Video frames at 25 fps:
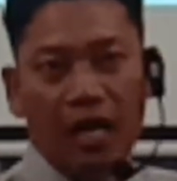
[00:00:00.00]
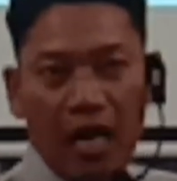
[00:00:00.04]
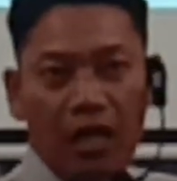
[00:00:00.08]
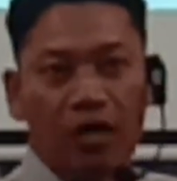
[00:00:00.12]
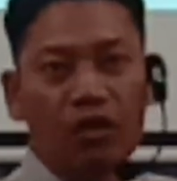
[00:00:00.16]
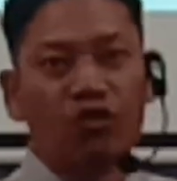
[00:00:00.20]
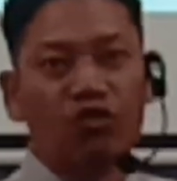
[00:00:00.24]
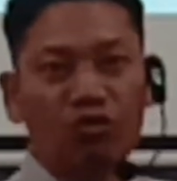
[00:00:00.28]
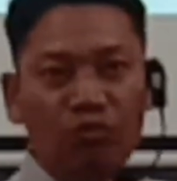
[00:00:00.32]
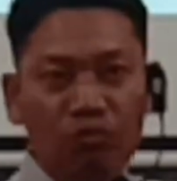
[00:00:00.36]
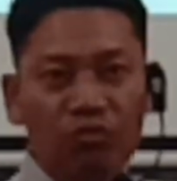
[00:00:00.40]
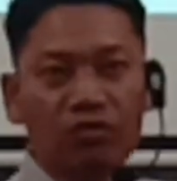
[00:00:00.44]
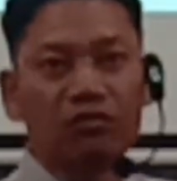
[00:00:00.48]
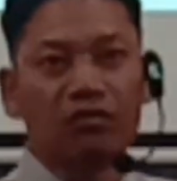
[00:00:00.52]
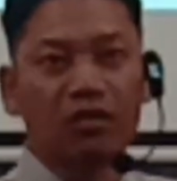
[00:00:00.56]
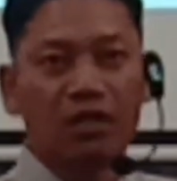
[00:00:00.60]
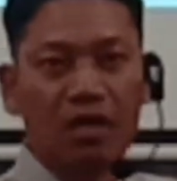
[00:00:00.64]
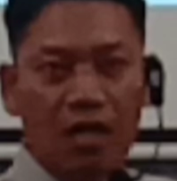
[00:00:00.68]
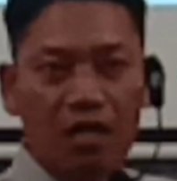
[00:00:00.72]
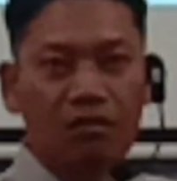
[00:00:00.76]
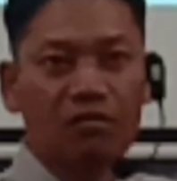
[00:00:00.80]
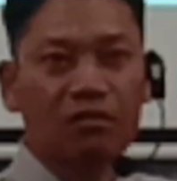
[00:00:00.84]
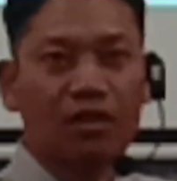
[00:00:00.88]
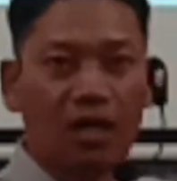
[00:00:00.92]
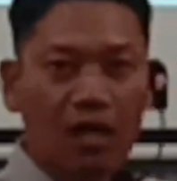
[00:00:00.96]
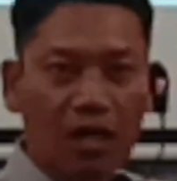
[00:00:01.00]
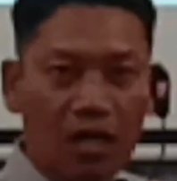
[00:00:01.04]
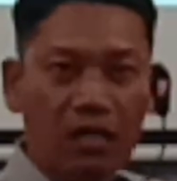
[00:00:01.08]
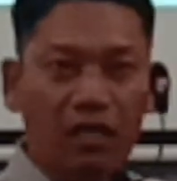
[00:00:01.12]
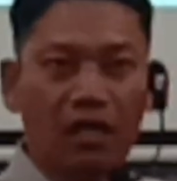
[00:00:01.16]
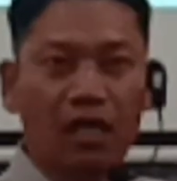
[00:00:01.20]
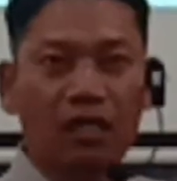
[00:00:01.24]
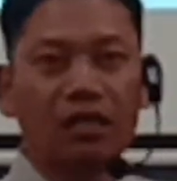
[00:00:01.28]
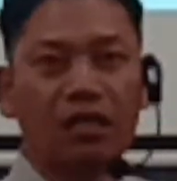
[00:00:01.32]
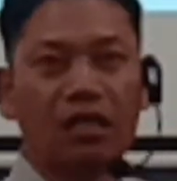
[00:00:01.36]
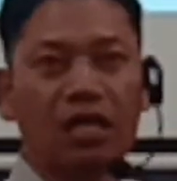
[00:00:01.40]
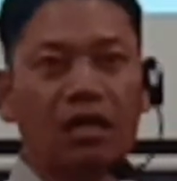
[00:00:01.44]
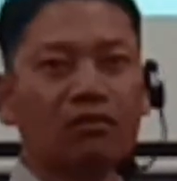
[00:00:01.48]
kagum saudara-saudara
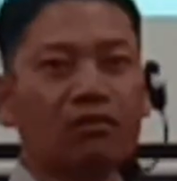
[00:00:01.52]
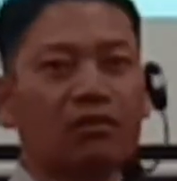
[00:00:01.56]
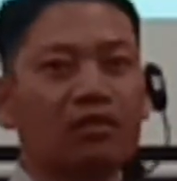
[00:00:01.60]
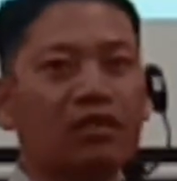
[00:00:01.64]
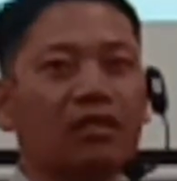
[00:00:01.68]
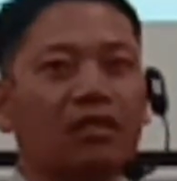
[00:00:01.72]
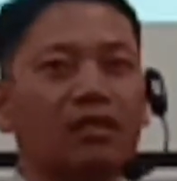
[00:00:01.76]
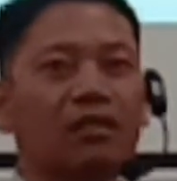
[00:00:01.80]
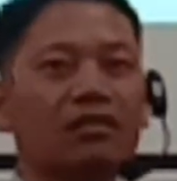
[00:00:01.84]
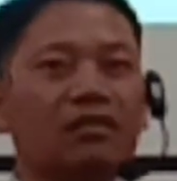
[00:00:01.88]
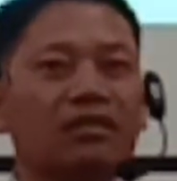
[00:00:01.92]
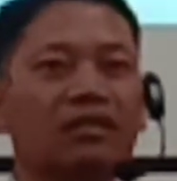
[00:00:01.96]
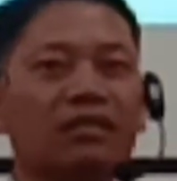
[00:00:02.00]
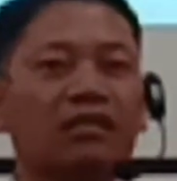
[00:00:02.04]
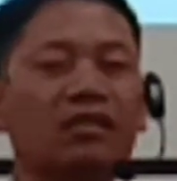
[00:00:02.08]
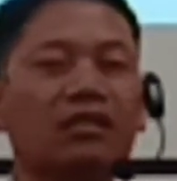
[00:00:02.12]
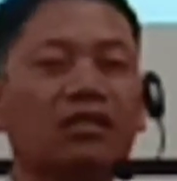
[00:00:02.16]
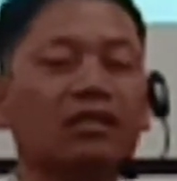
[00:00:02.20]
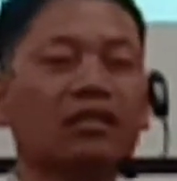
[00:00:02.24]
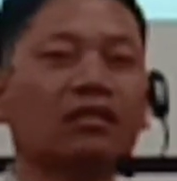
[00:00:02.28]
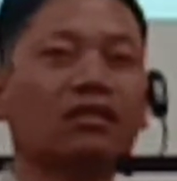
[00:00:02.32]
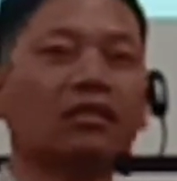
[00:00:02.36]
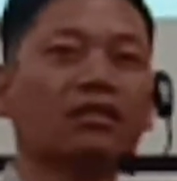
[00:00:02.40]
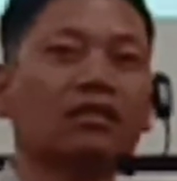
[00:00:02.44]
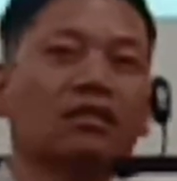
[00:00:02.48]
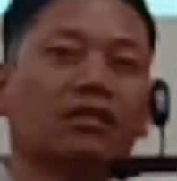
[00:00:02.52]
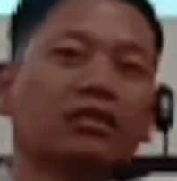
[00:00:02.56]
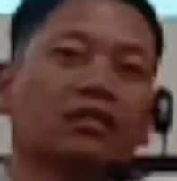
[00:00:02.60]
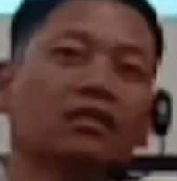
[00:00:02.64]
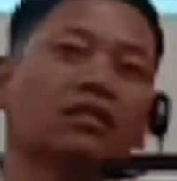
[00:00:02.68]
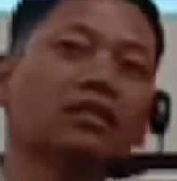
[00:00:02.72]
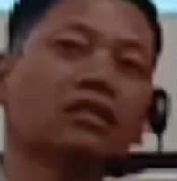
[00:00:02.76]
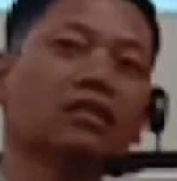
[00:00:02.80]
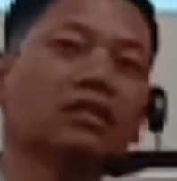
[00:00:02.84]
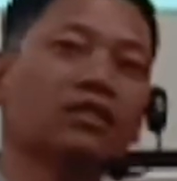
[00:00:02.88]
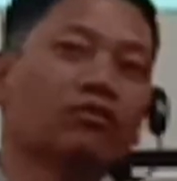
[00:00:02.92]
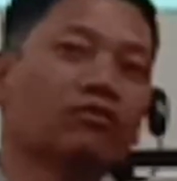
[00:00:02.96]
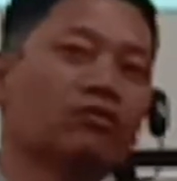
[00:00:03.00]
lihat Daud ini.
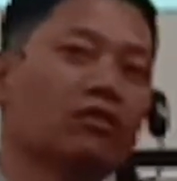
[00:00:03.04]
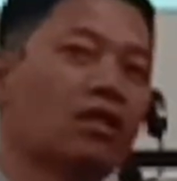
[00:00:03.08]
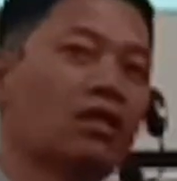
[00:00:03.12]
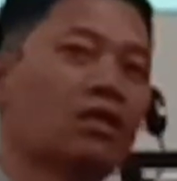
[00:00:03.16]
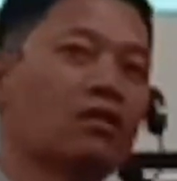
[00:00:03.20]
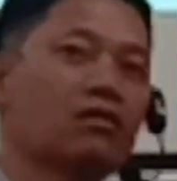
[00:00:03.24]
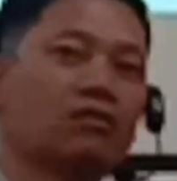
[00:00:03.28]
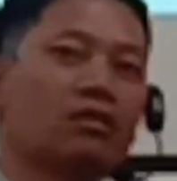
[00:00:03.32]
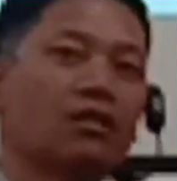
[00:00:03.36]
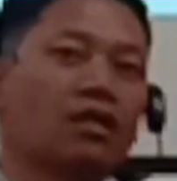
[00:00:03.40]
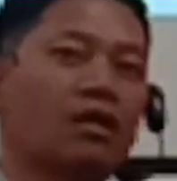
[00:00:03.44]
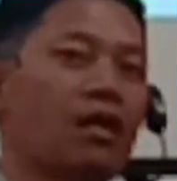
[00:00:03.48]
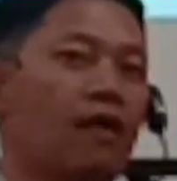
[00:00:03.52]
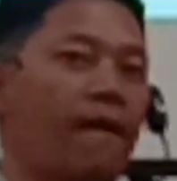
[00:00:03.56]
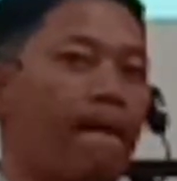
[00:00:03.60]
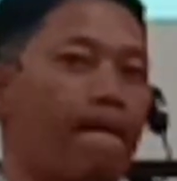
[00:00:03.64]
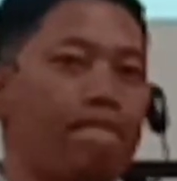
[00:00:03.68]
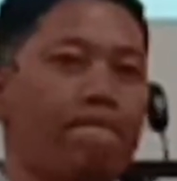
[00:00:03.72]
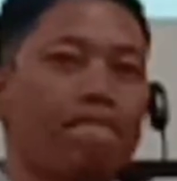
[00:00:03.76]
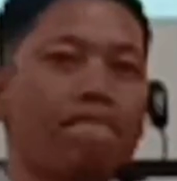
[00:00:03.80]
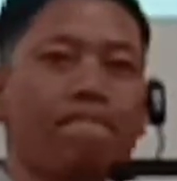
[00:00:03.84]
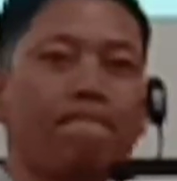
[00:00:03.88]
Hei eh, saudara-saudara.